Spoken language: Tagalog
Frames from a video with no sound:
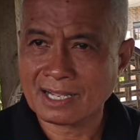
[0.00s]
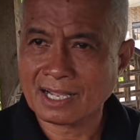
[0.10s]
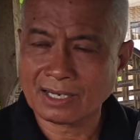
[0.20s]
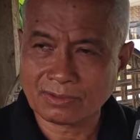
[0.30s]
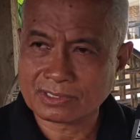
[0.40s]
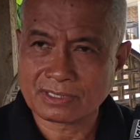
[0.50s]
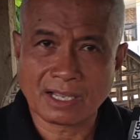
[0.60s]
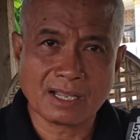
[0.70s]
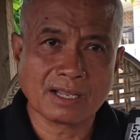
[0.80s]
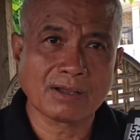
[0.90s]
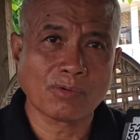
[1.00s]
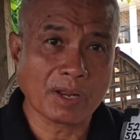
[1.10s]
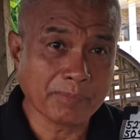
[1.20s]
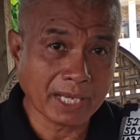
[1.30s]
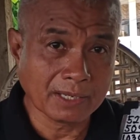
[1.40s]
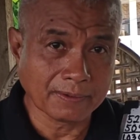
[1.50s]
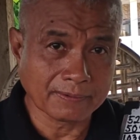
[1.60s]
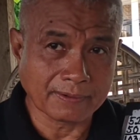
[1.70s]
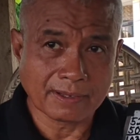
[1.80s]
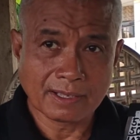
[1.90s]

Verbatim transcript: halos uh, 1 million,